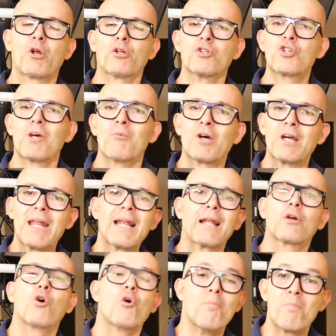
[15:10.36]
Però diciamo che
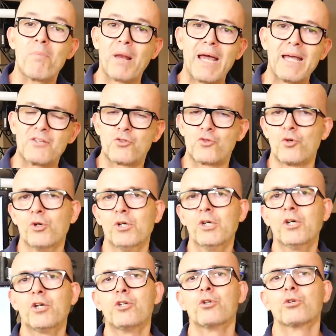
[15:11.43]
nel
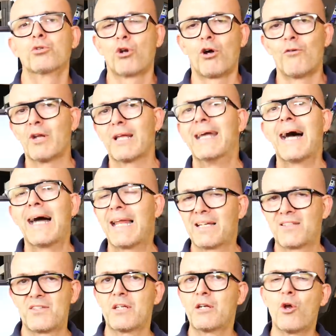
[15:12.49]
complesso io trovo il
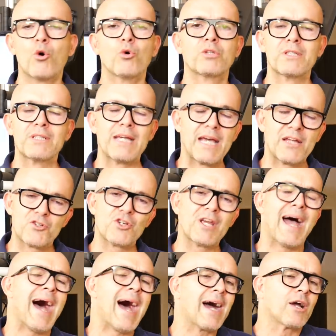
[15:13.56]
Galaxy Note
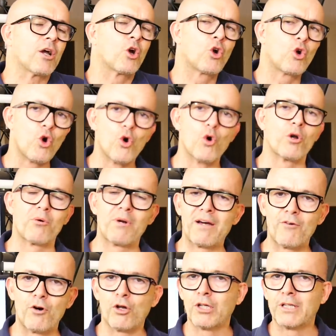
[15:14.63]
10
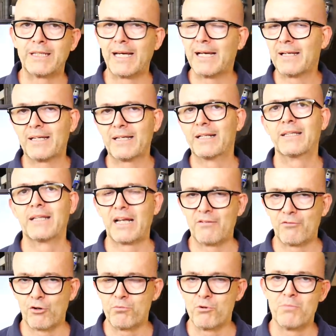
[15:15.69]
ancora una volta il
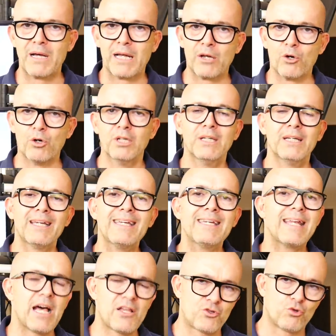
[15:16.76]
telefono più bello
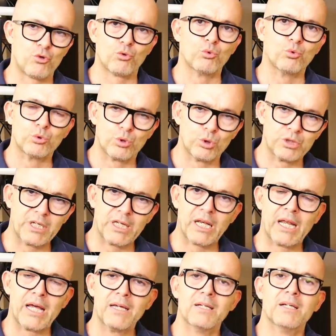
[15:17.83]
in assoluto
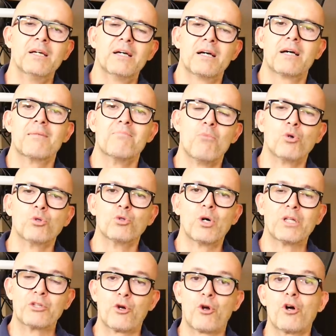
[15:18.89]
del eh, mondo